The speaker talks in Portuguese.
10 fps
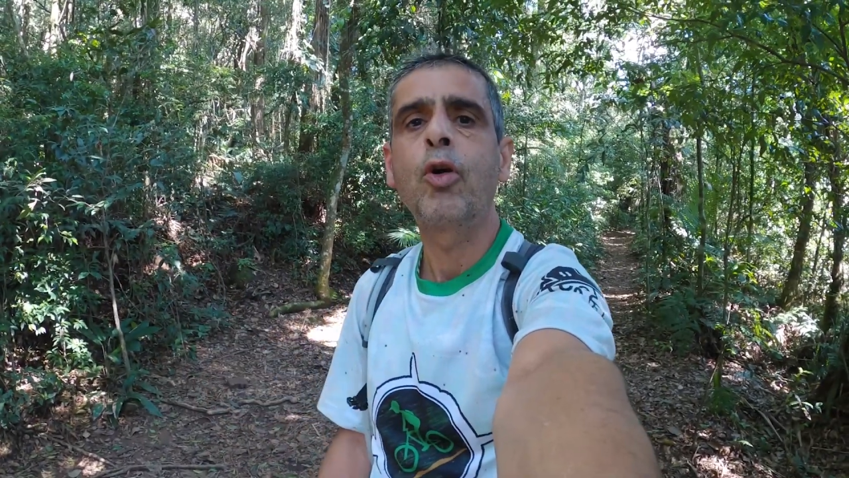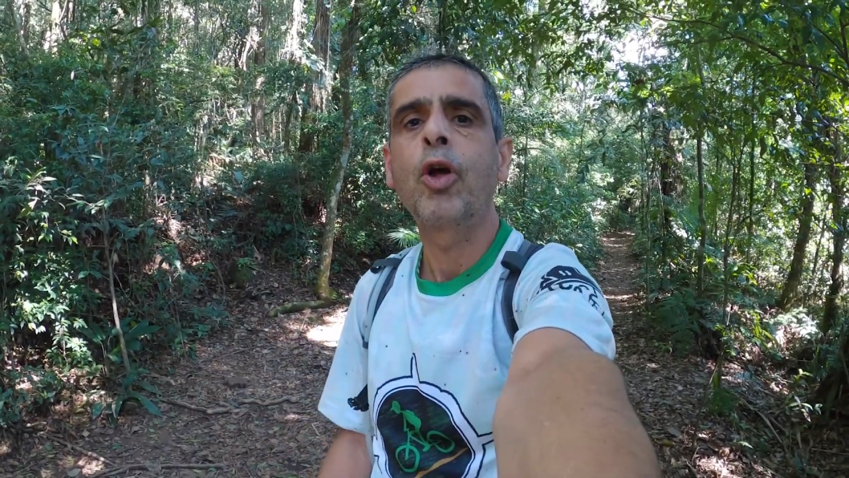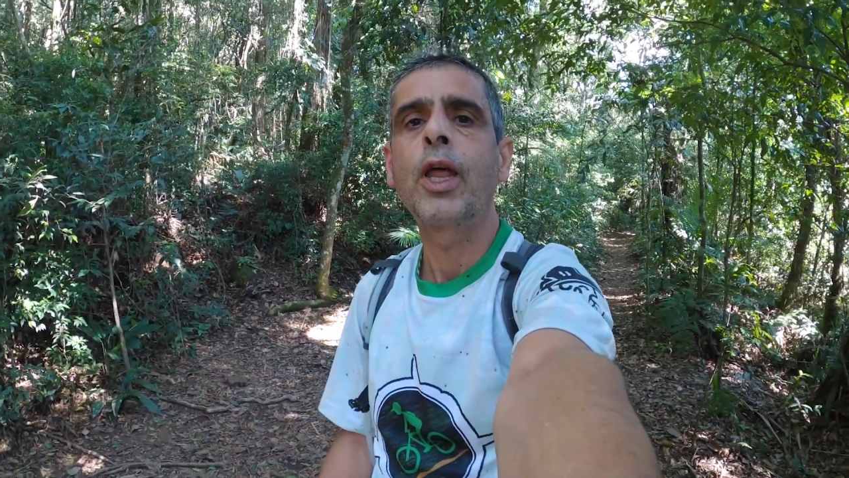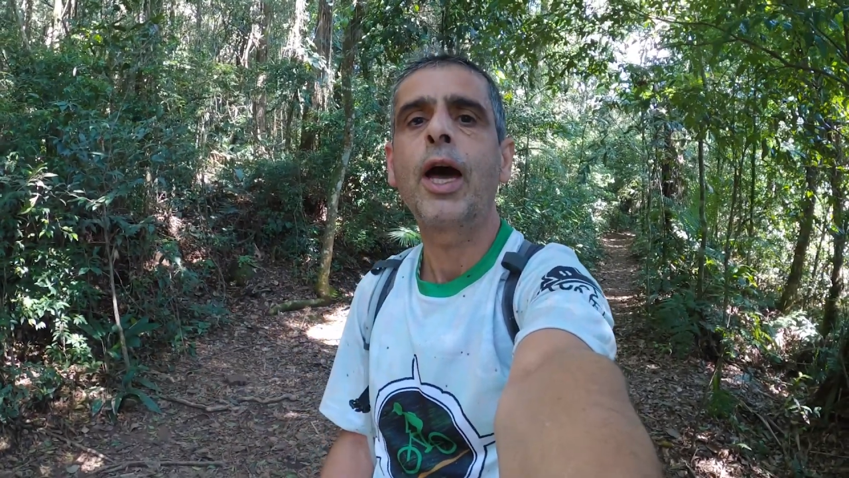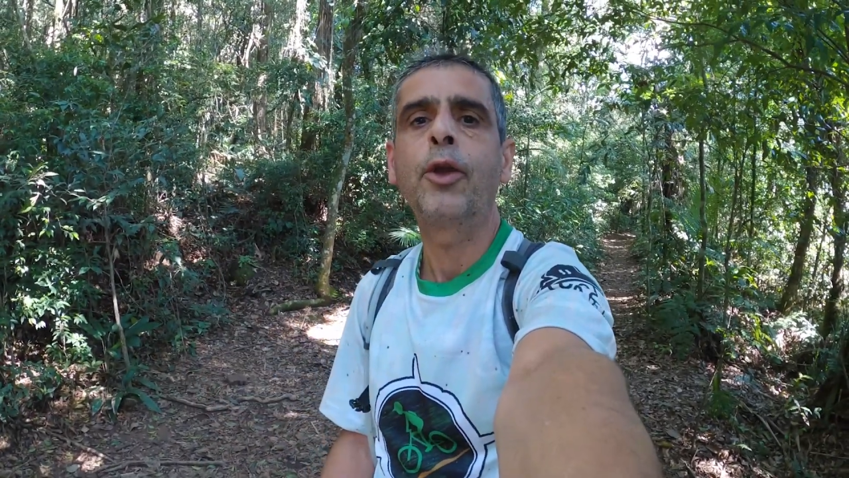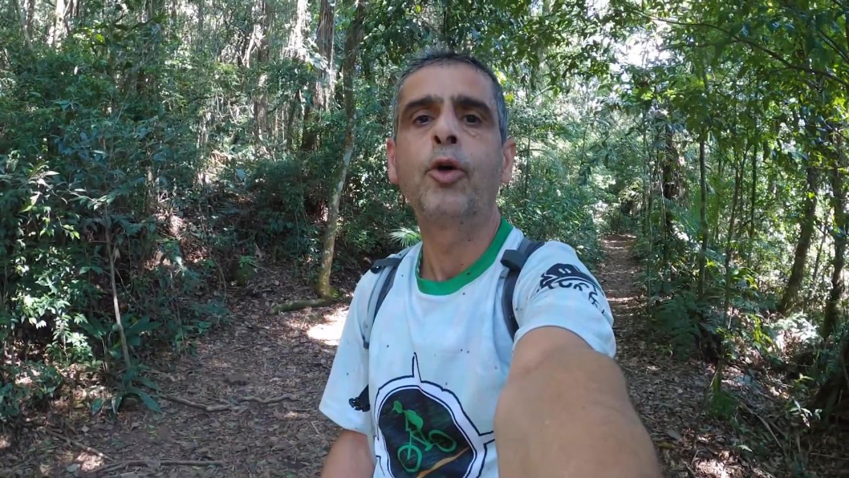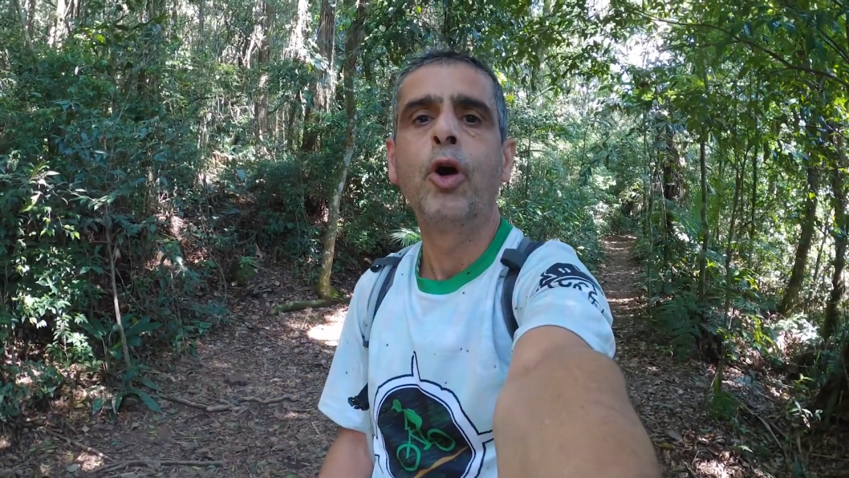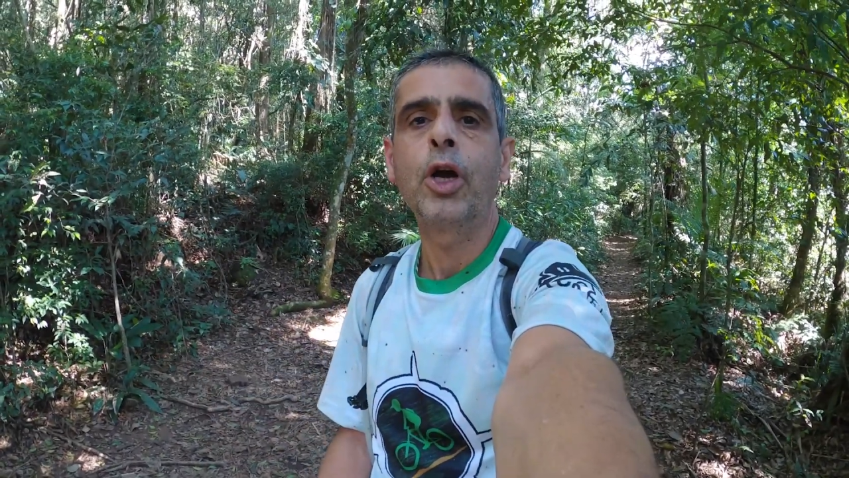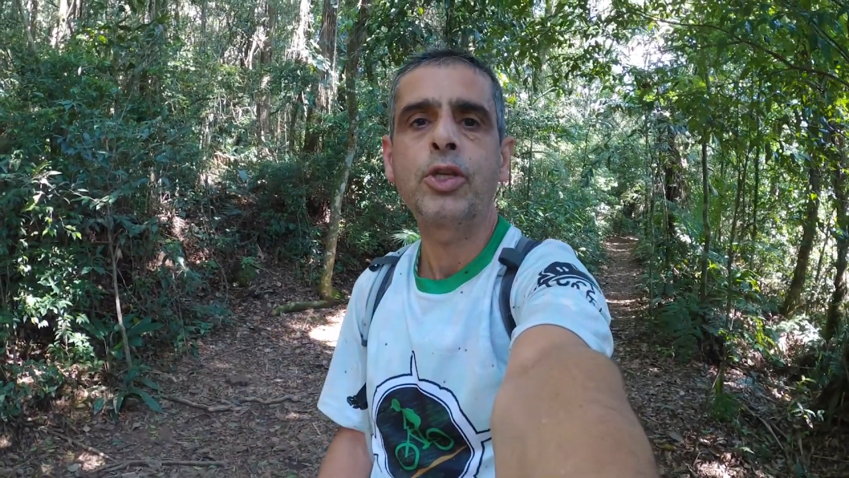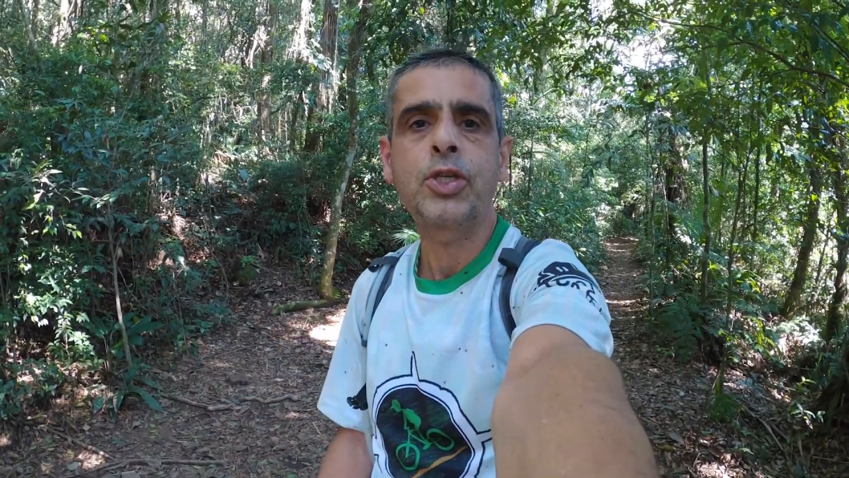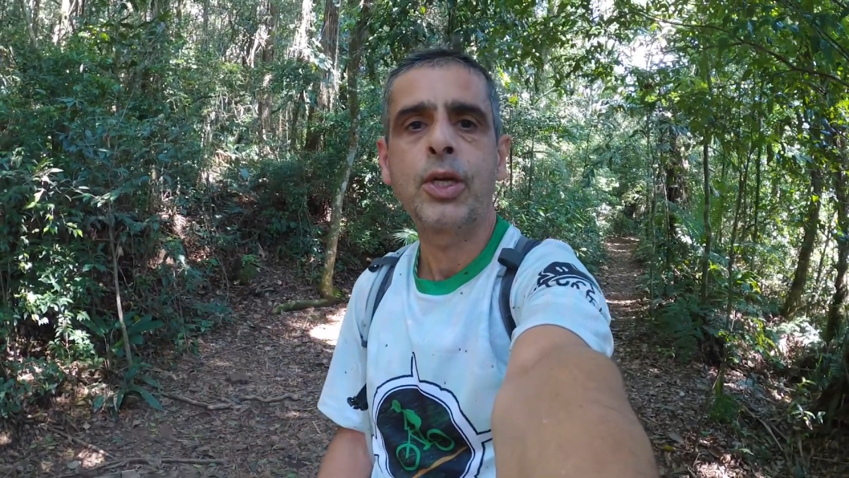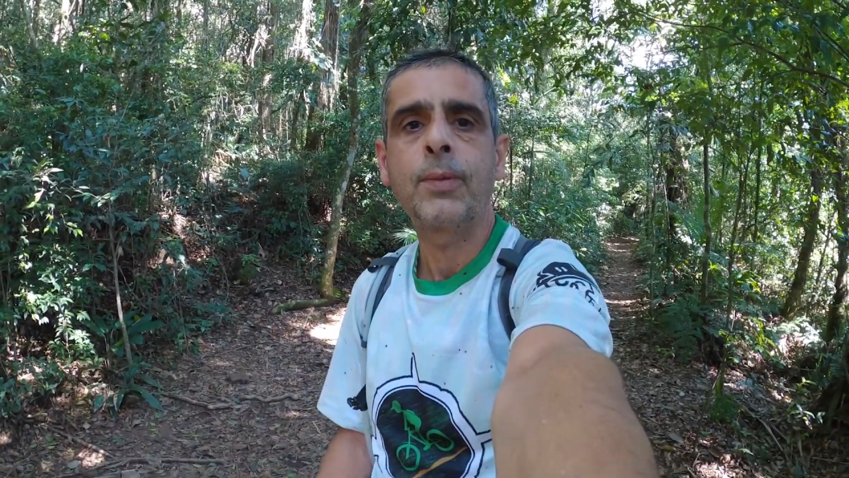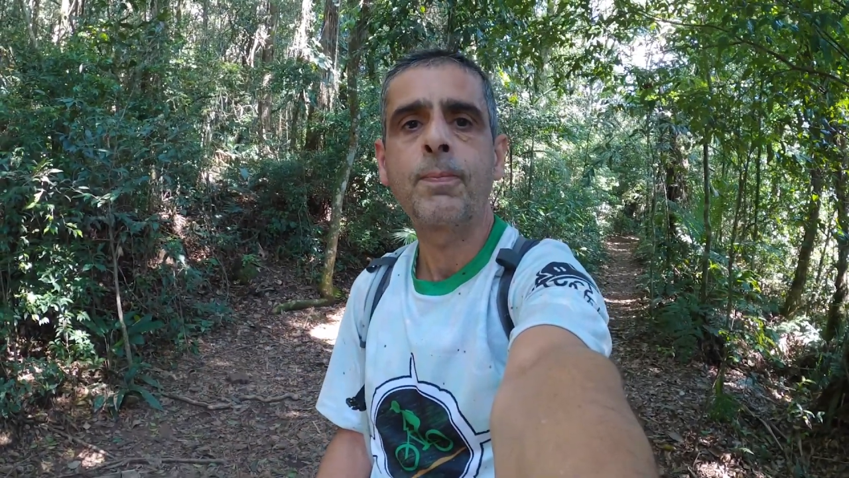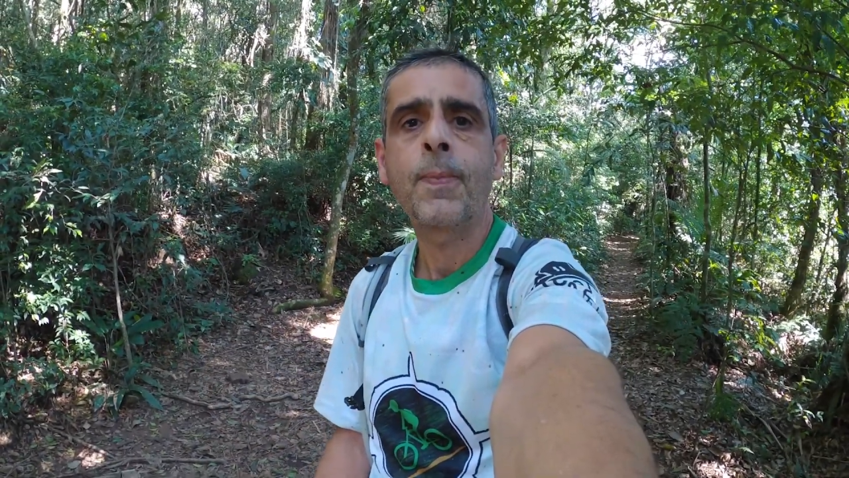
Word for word: o rolê à noite.